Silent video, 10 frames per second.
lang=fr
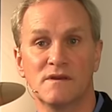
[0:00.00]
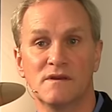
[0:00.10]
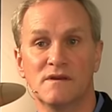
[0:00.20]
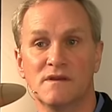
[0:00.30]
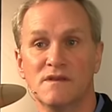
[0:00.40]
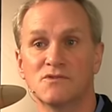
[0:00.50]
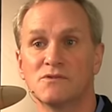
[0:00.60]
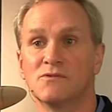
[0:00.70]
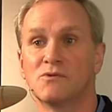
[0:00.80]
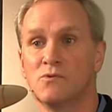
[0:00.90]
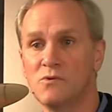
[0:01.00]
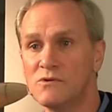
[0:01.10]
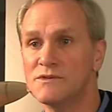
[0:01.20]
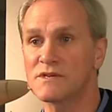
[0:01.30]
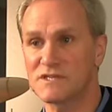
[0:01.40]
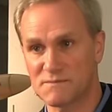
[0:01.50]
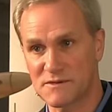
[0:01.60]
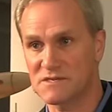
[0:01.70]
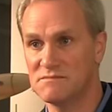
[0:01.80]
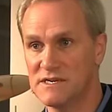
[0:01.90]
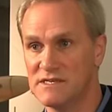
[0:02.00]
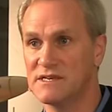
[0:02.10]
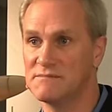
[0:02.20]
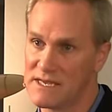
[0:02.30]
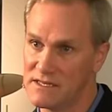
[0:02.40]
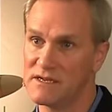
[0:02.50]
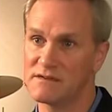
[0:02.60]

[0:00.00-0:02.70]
Ils ont une lourde responsabilité maintenant